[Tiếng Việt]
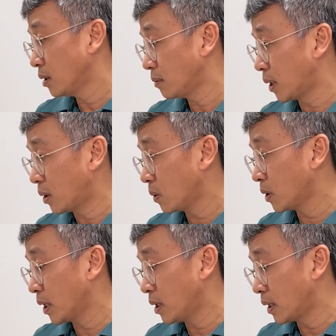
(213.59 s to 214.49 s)
mà nó có
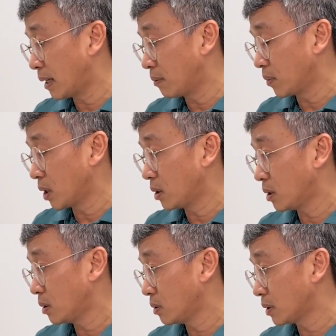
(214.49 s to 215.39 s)
thể làm cho
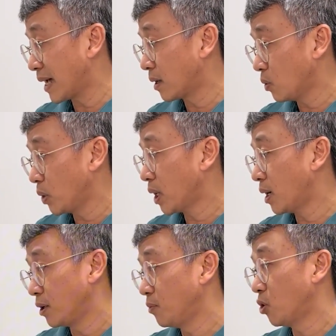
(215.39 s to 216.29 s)
nó tăng cái nguy
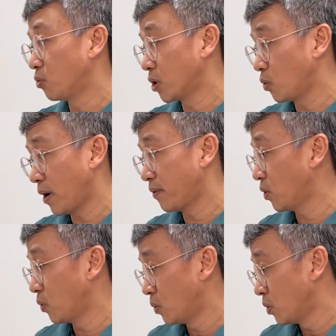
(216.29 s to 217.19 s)
cơ nhiễm trùng từ ngoài
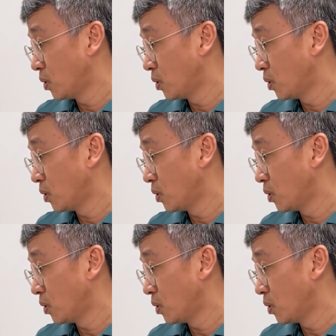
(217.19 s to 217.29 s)
vô